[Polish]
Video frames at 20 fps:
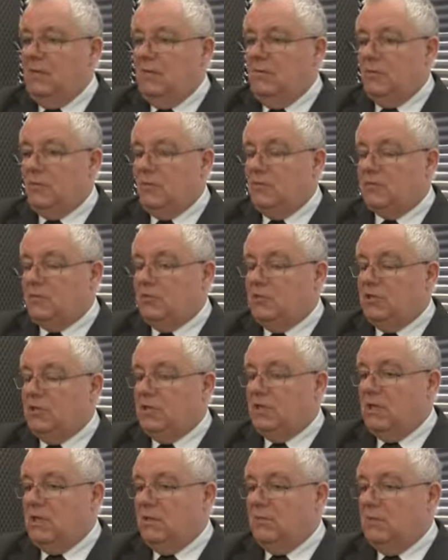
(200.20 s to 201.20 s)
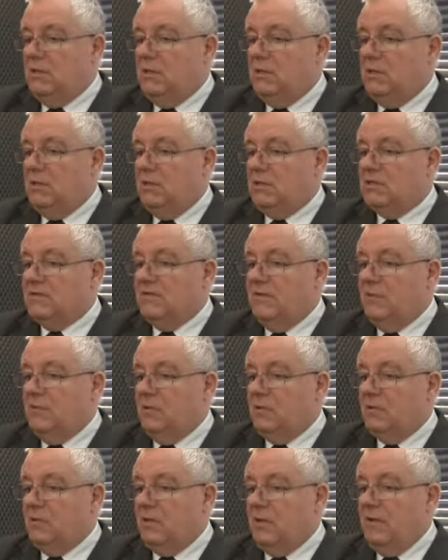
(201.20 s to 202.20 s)
mogą czuć się tam e,
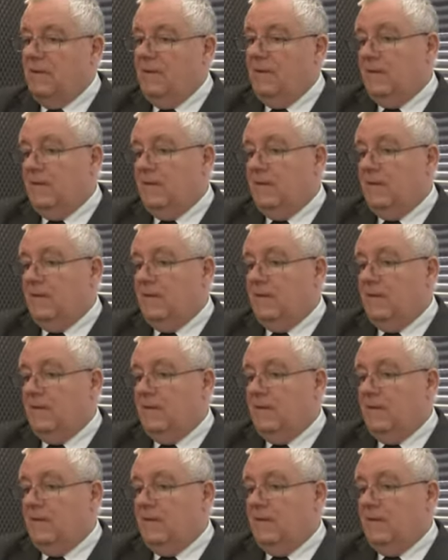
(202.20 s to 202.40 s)
swobodnie.